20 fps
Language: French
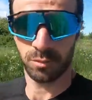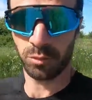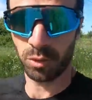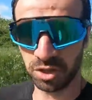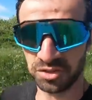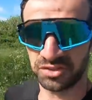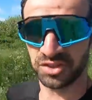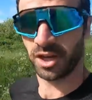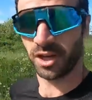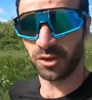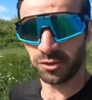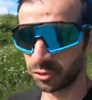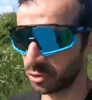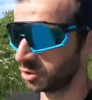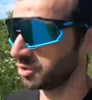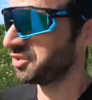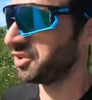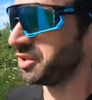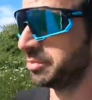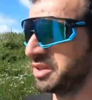Bon, c'est
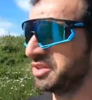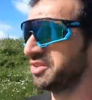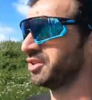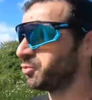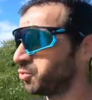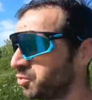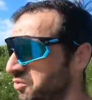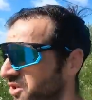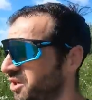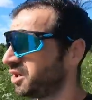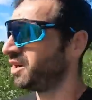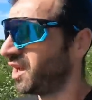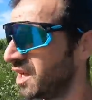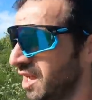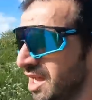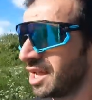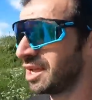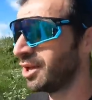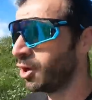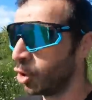rassurant, c'est passé tout seul,
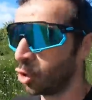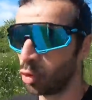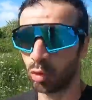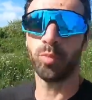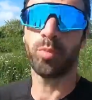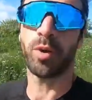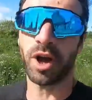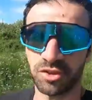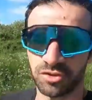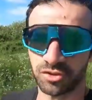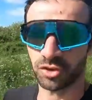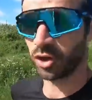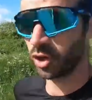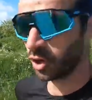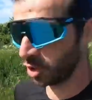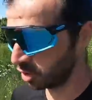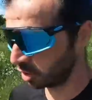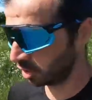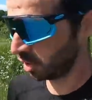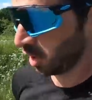ou
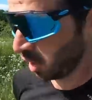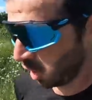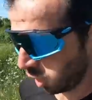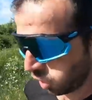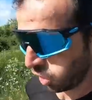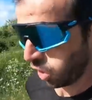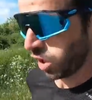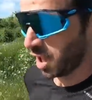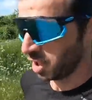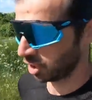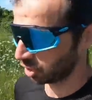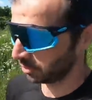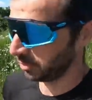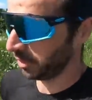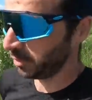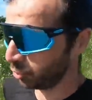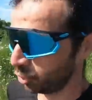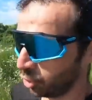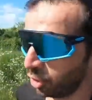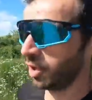presque quand
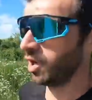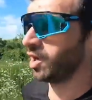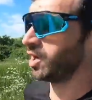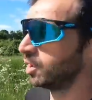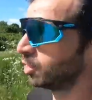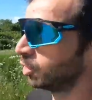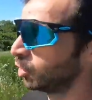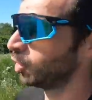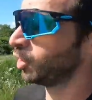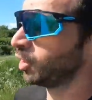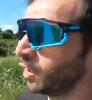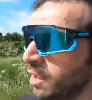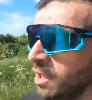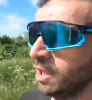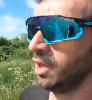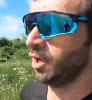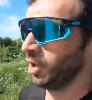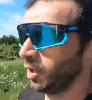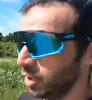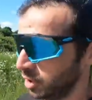même euh,
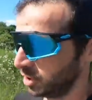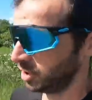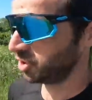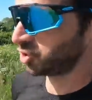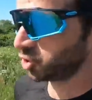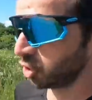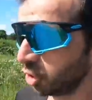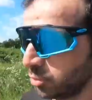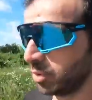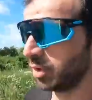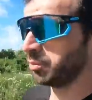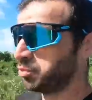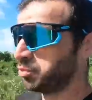les jambes